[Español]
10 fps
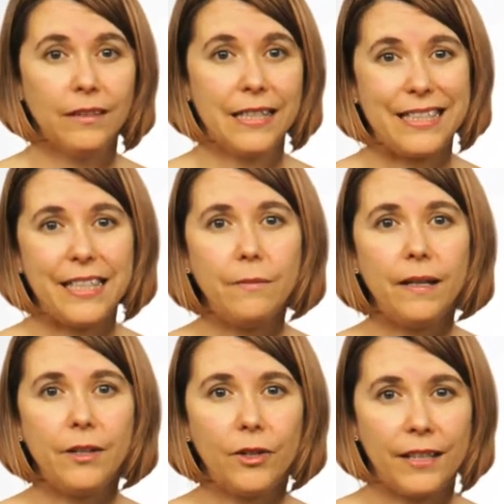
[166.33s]

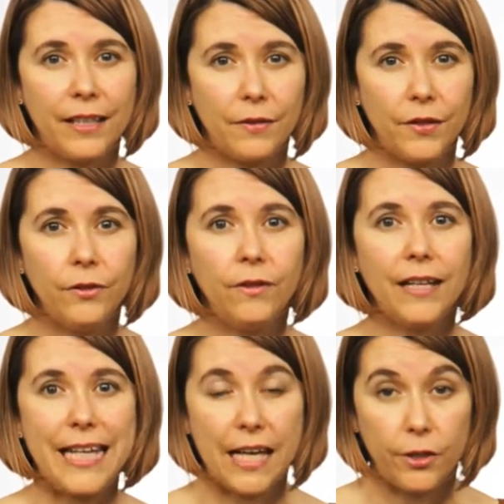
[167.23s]
sirva de orientación
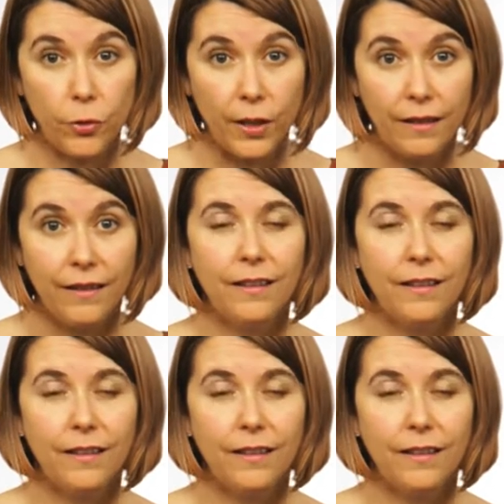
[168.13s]
y ayuda